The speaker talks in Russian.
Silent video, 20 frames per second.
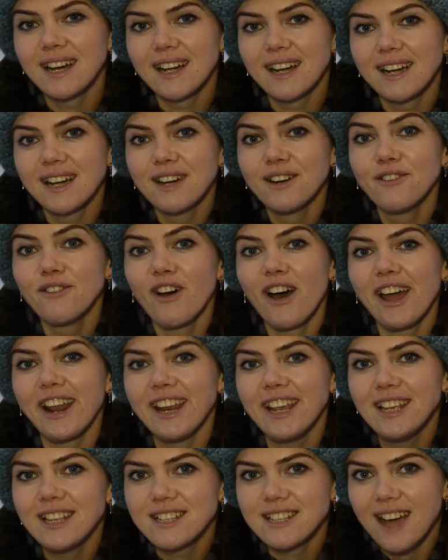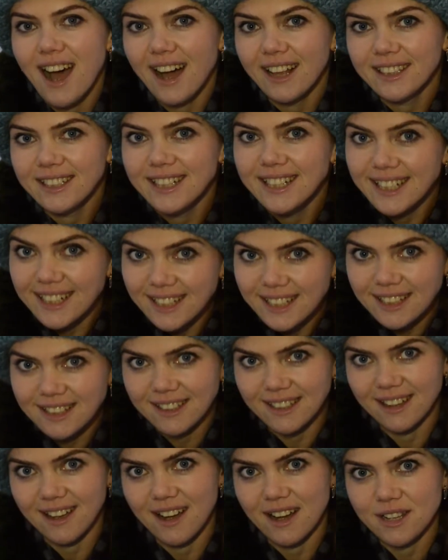говорить
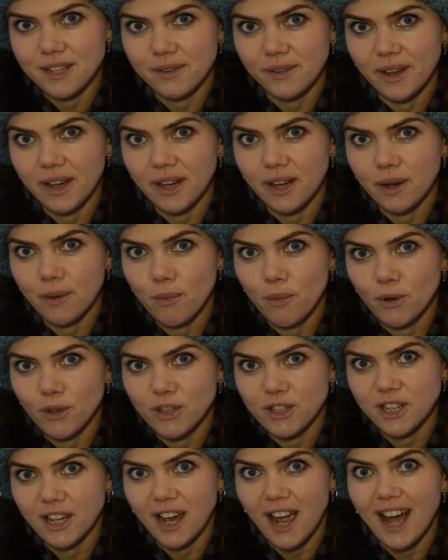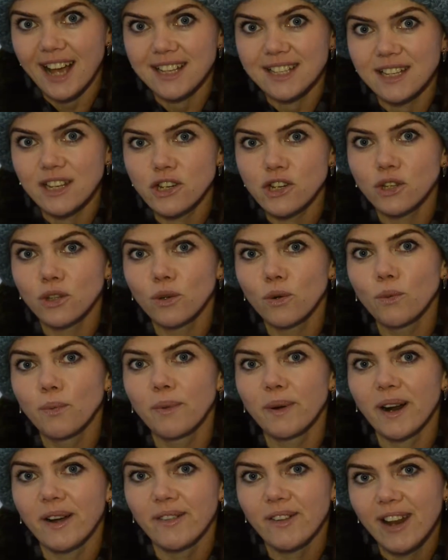открыто о своих эмоциях, а значит
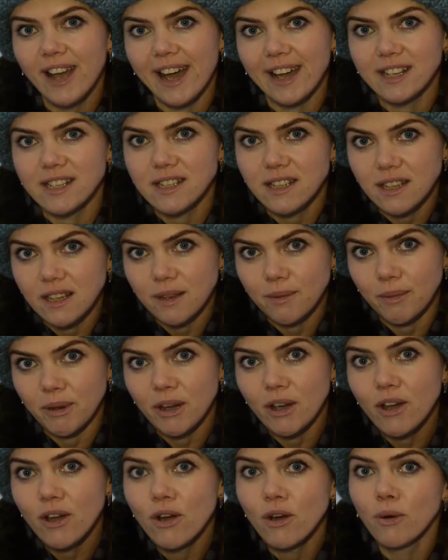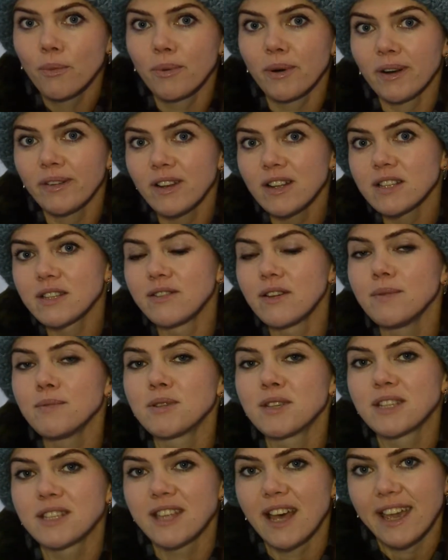управлять ими, управлять своим
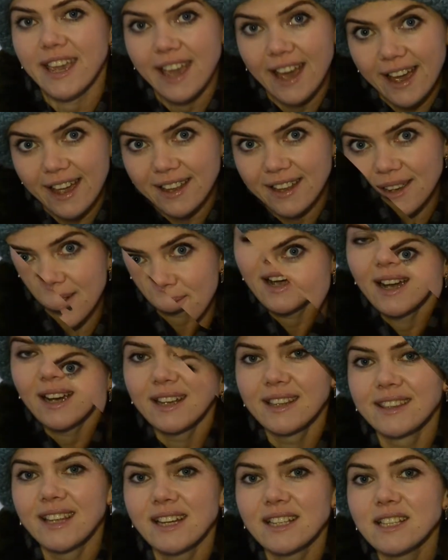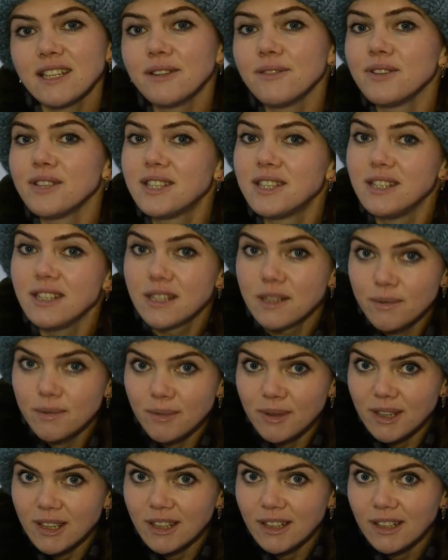состоянием, контактировать с
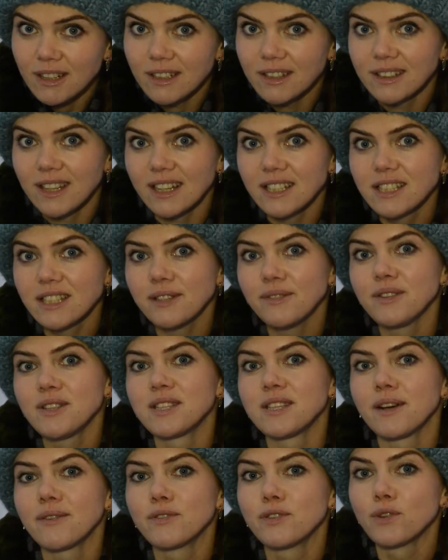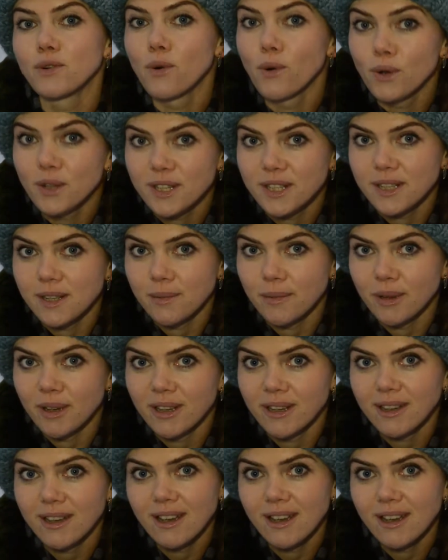детьми, контактировать со взрослыми